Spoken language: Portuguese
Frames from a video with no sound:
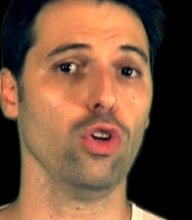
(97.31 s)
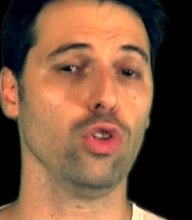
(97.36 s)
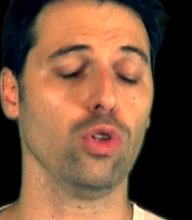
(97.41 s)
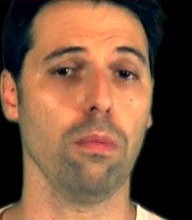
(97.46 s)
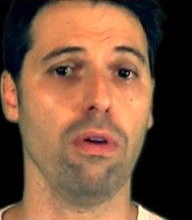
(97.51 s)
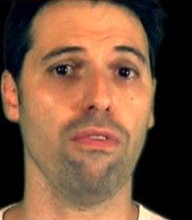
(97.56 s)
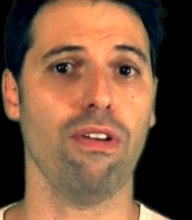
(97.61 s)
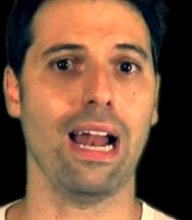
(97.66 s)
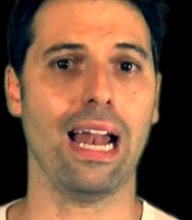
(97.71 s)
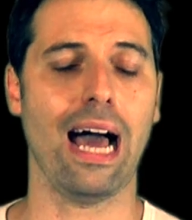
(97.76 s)
o
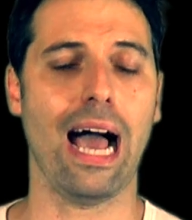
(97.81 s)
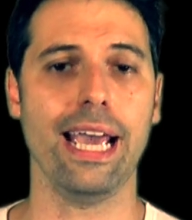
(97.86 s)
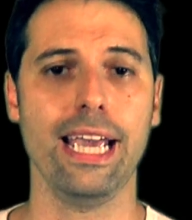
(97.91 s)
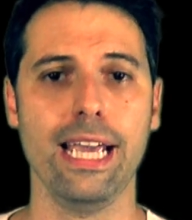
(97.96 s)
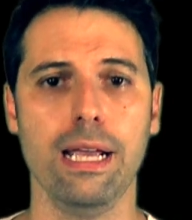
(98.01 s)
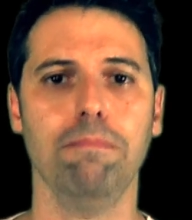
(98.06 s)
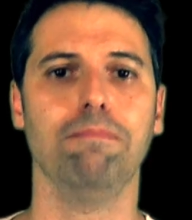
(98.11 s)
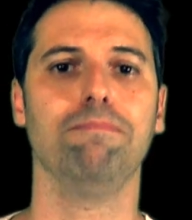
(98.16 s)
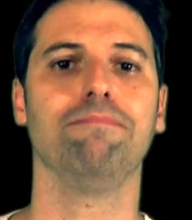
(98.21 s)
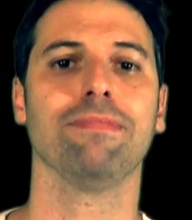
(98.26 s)
YouTube vai lá
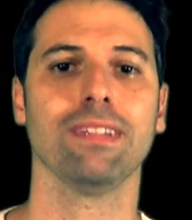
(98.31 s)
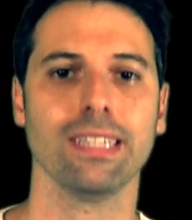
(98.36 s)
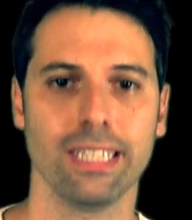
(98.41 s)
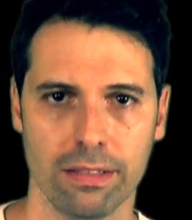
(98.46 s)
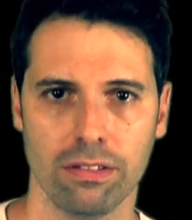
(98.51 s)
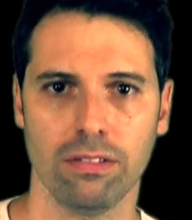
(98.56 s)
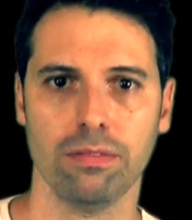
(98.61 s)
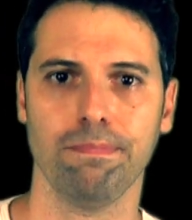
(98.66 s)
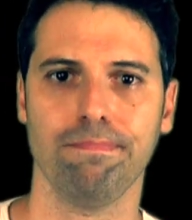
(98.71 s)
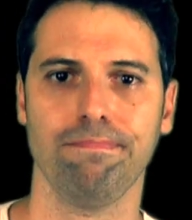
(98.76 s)
e
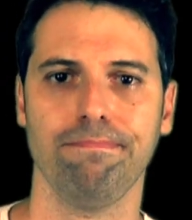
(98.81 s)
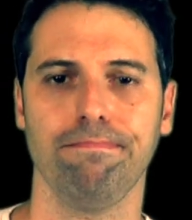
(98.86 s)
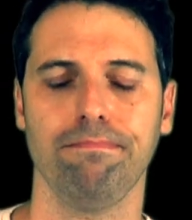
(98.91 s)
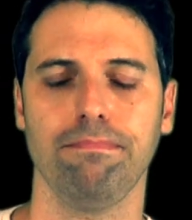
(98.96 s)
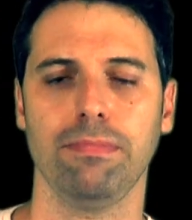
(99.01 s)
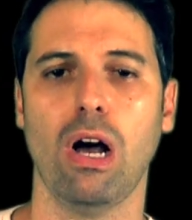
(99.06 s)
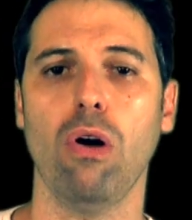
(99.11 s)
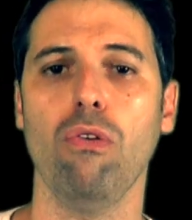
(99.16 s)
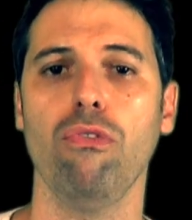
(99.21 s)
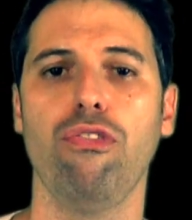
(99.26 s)

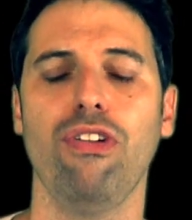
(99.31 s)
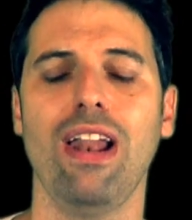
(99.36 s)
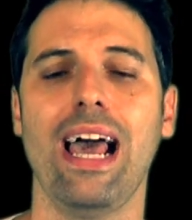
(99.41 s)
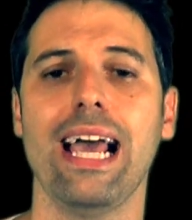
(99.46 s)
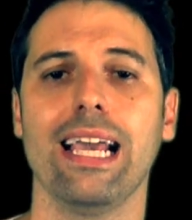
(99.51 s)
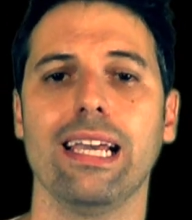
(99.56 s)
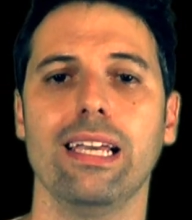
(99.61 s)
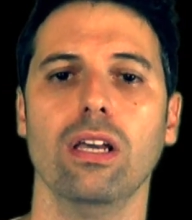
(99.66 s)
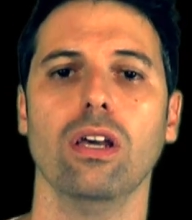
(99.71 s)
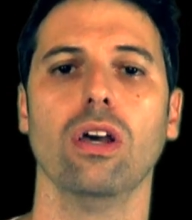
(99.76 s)
Dá um
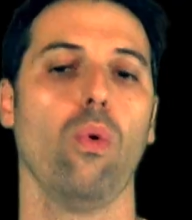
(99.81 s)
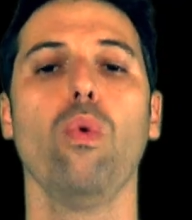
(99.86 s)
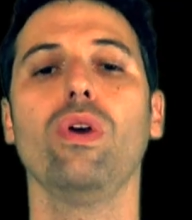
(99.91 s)
flag.